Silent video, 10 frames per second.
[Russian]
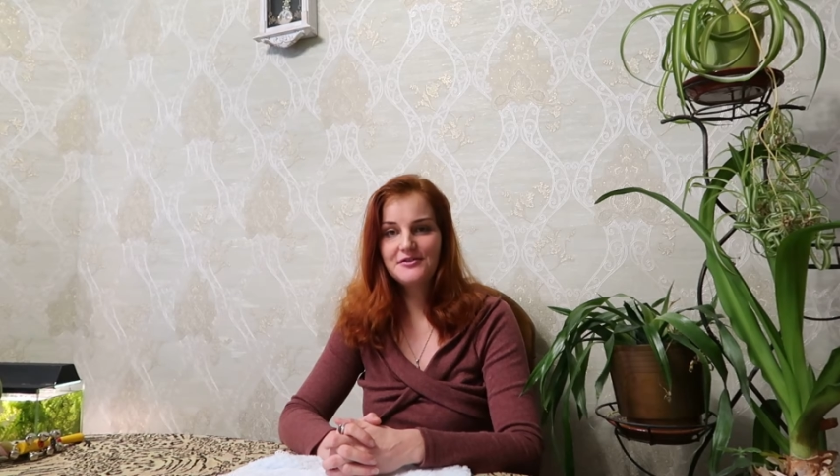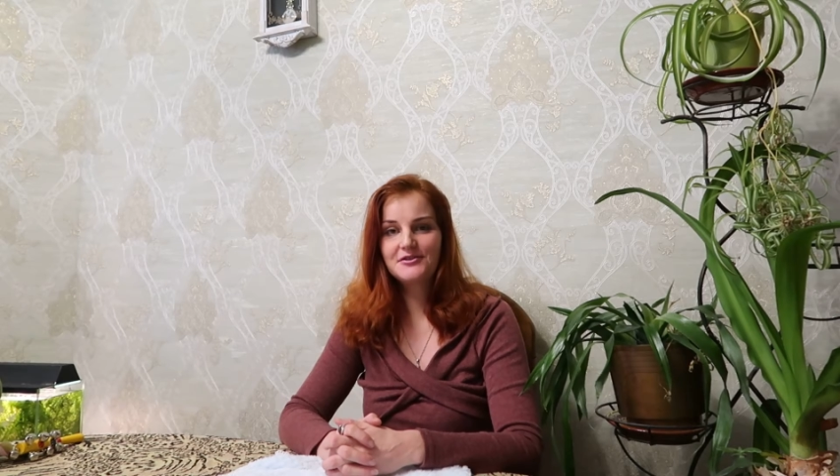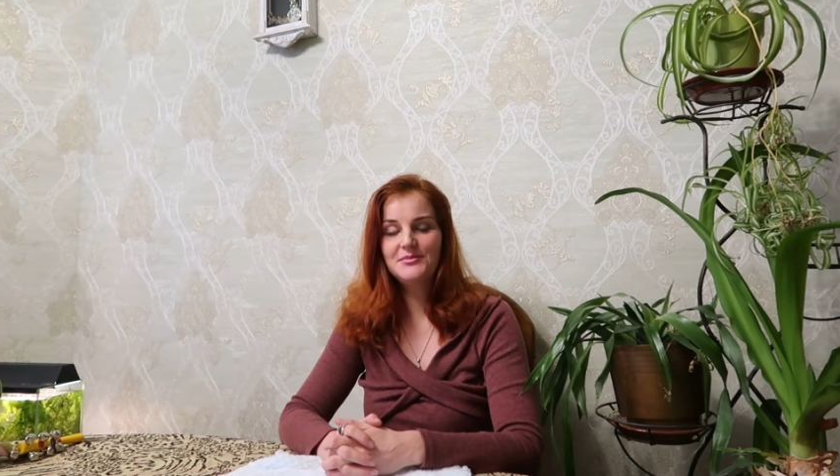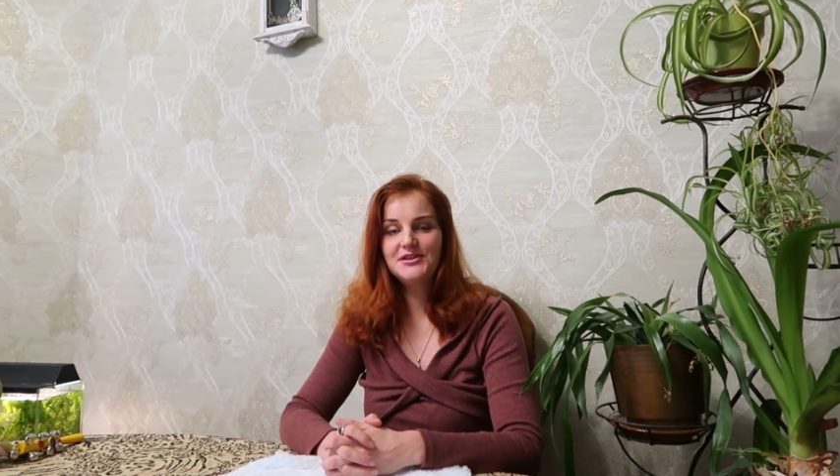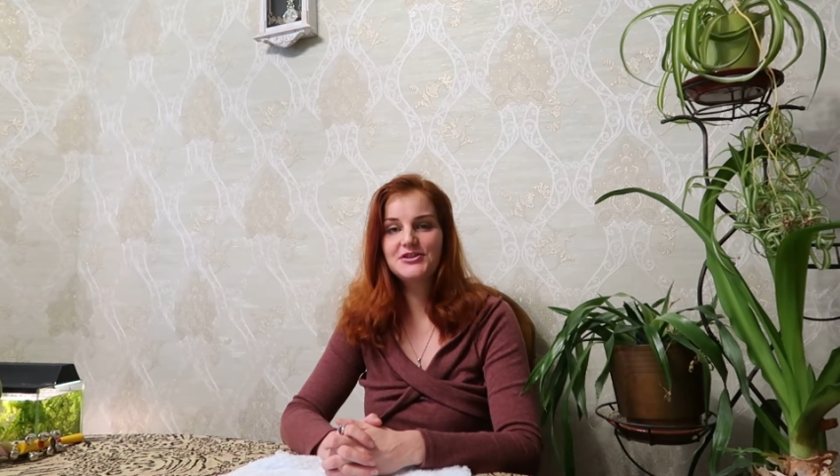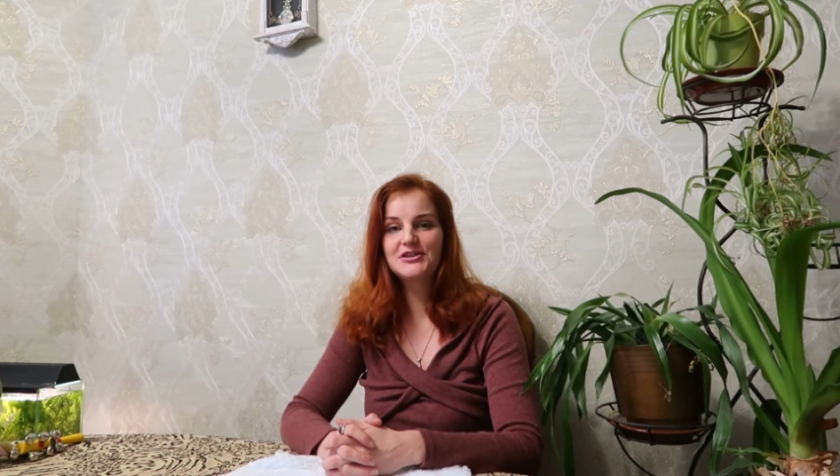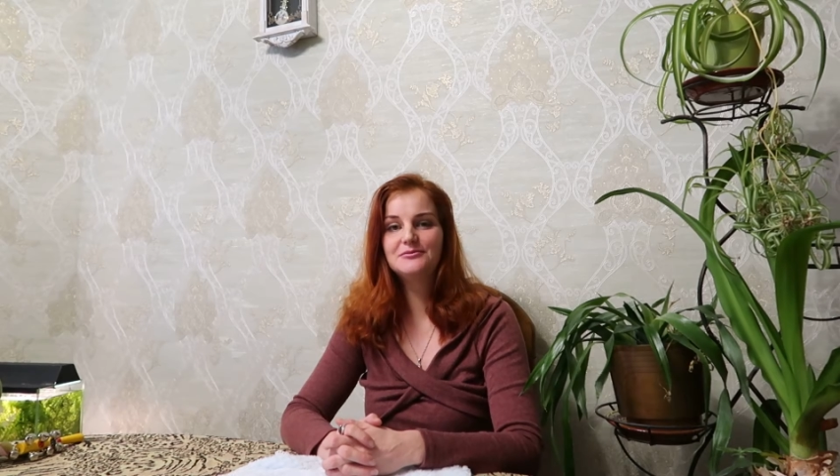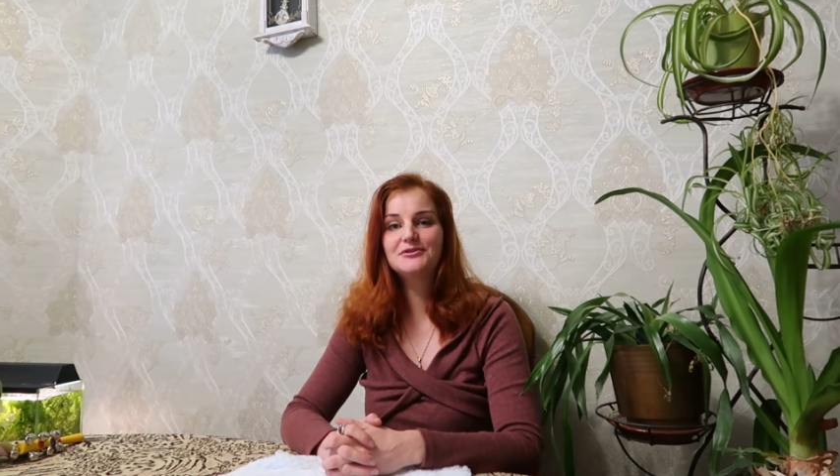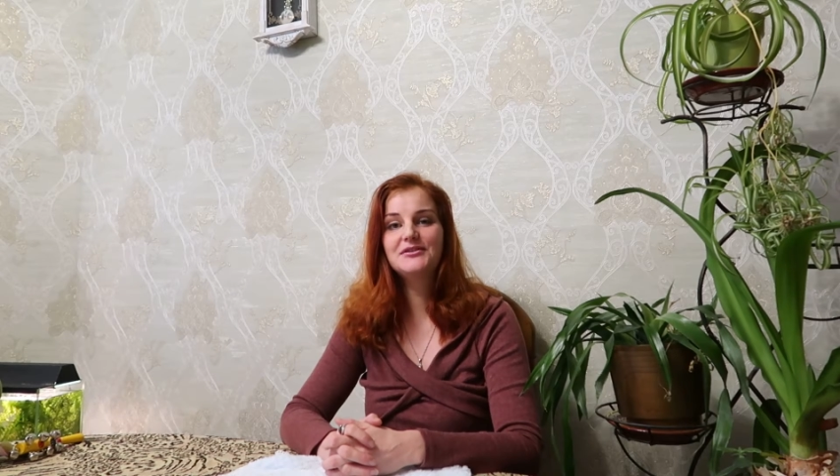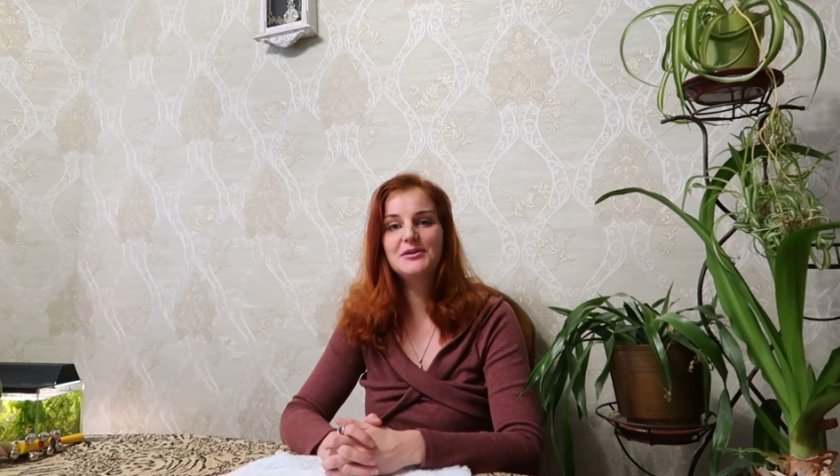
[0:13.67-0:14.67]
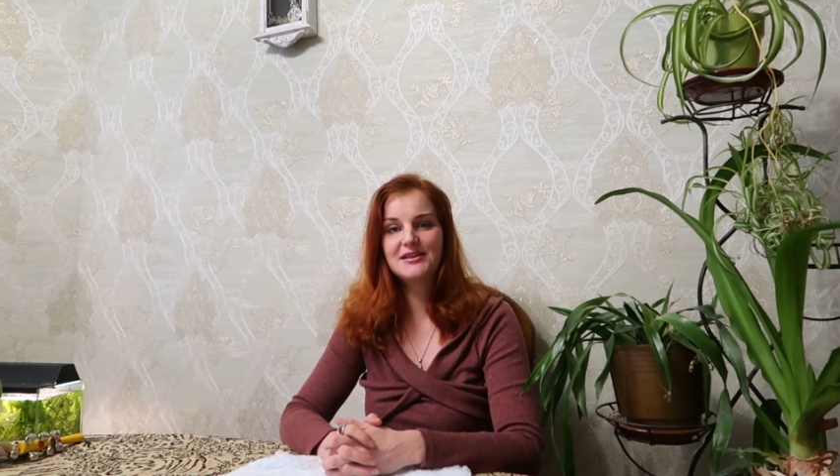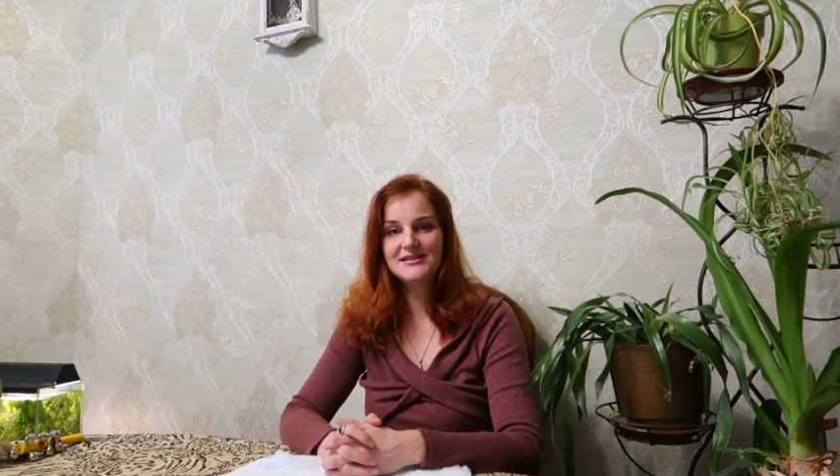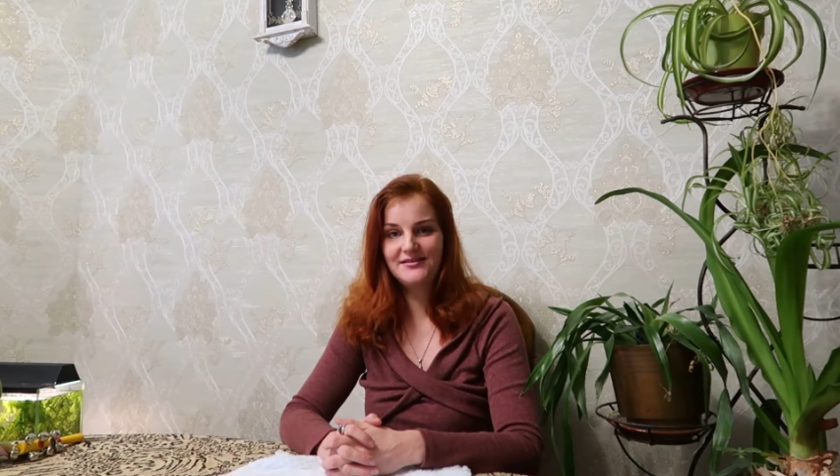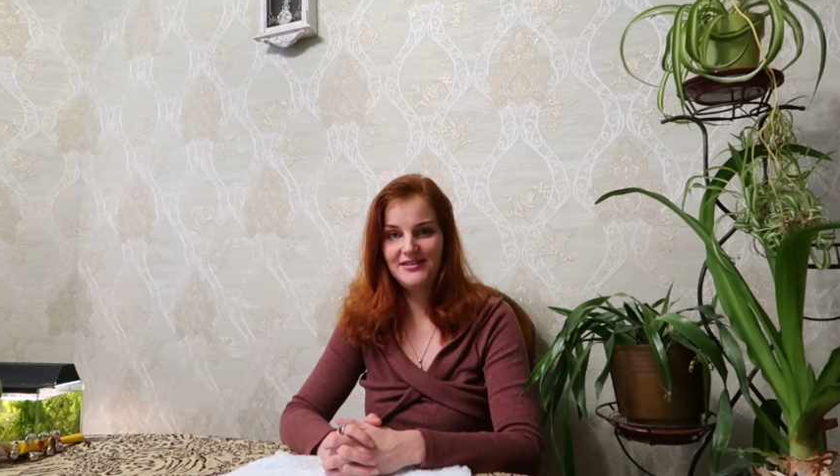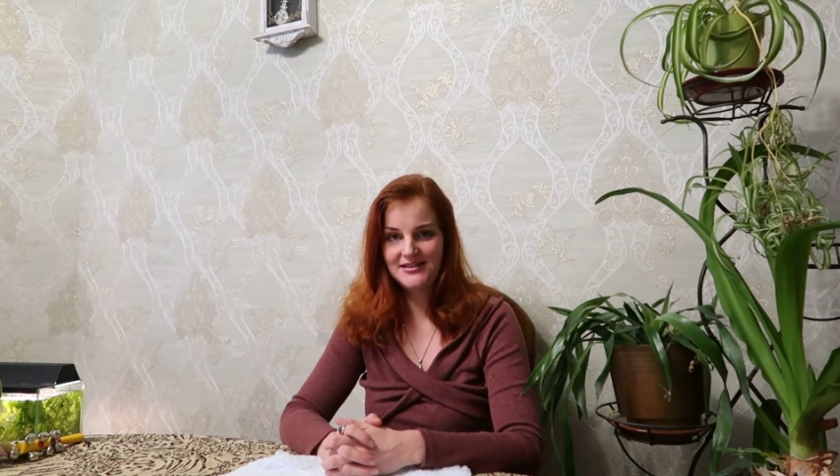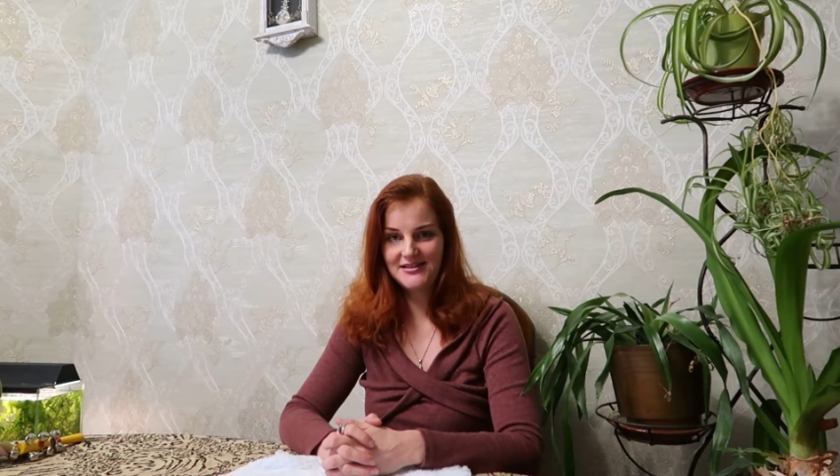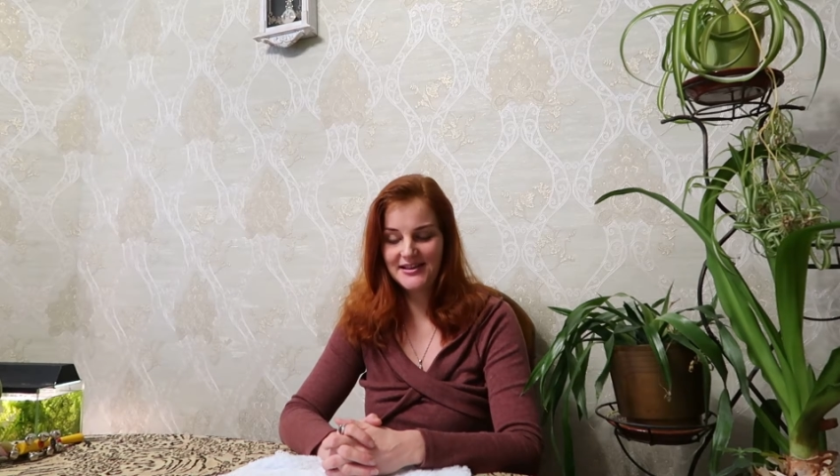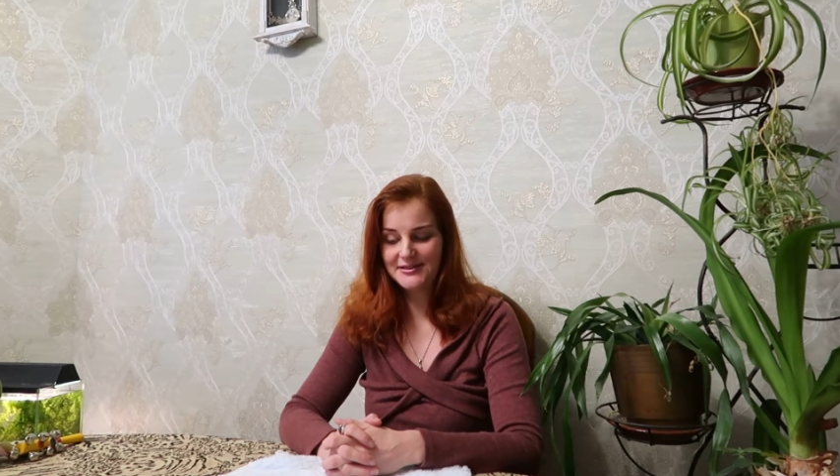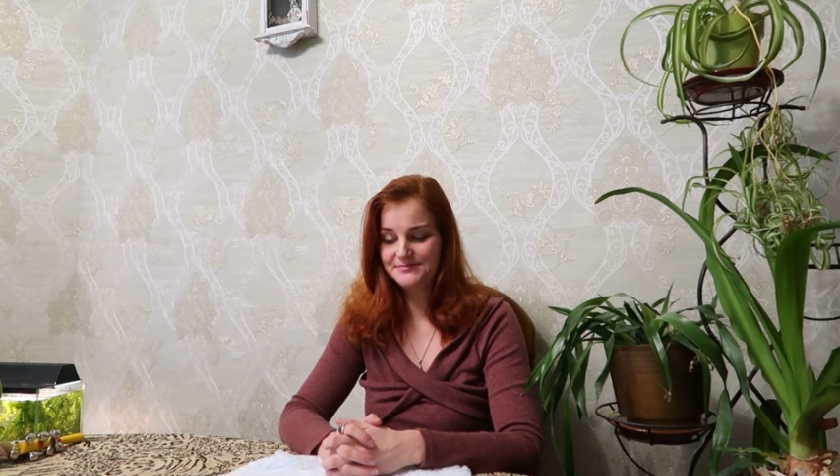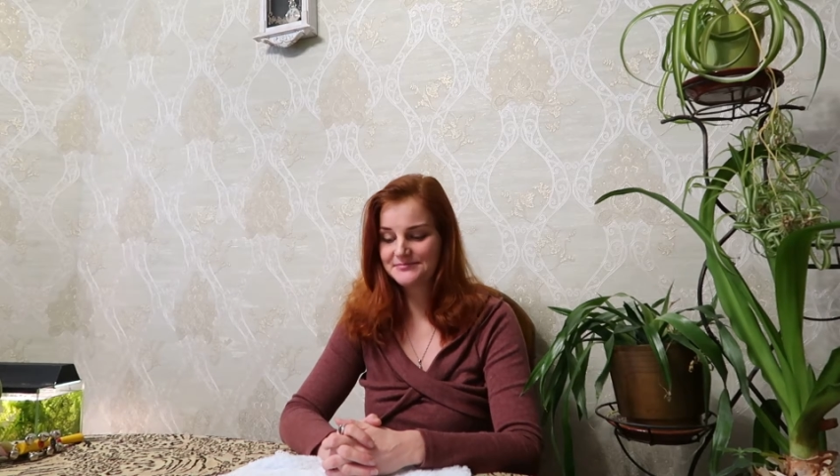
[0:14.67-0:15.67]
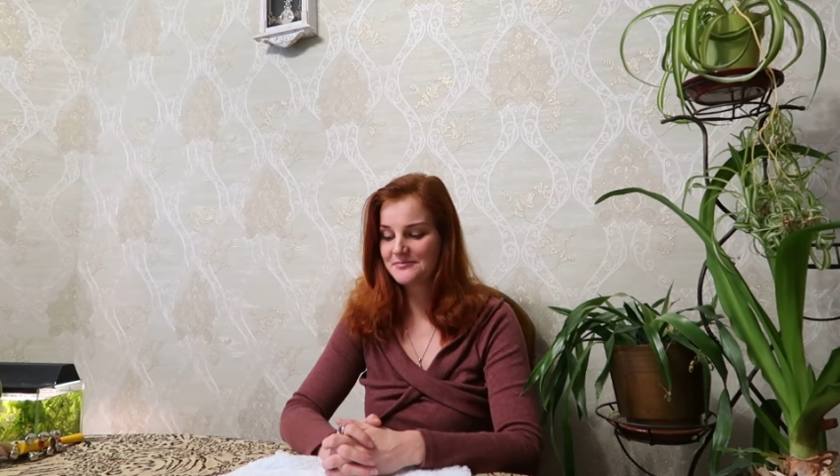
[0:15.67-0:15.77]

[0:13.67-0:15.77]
трехмесячным уровнем развития.